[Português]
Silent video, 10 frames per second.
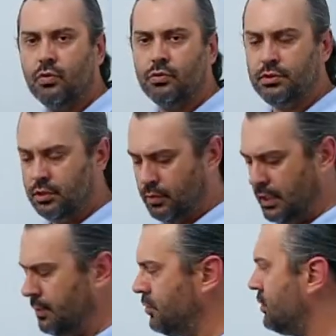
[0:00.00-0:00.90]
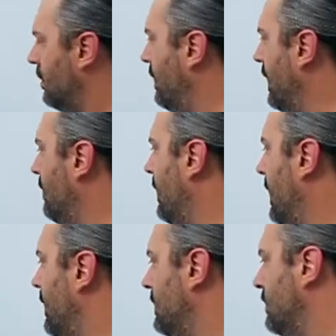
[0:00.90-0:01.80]
Continuamos pela
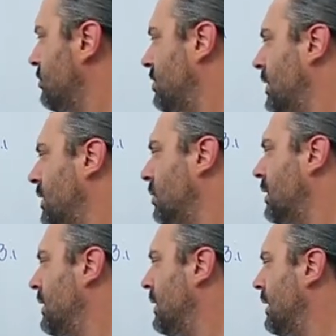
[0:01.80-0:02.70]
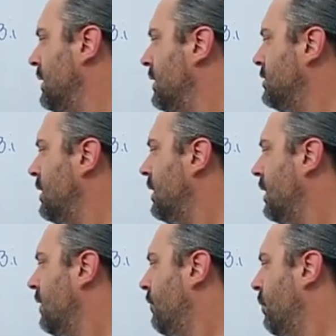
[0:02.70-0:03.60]
malha, então seguindo a linha laranja,
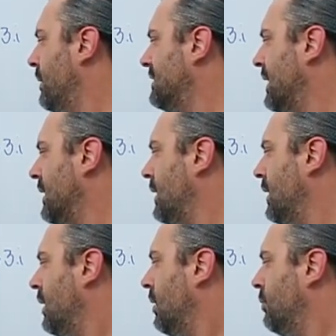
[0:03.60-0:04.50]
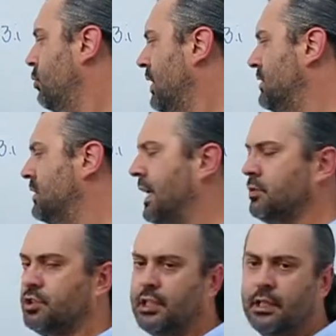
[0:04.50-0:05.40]
vou passar aqui por um
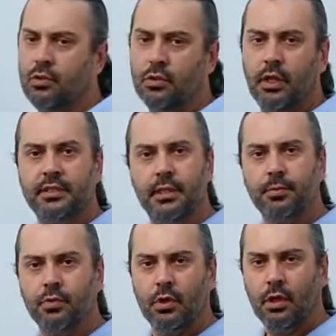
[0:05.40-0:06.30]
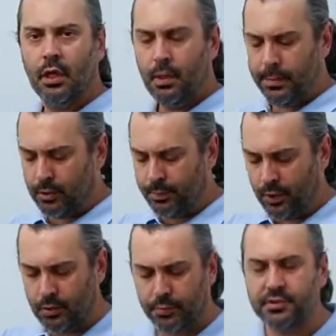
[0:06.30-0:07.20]
candidato a gerador ou receptor pelo
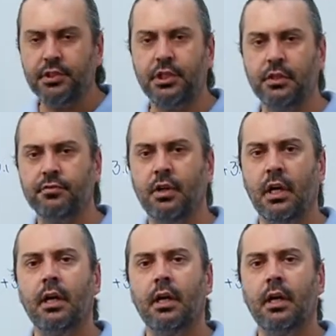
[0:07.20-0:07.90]
polo positivo.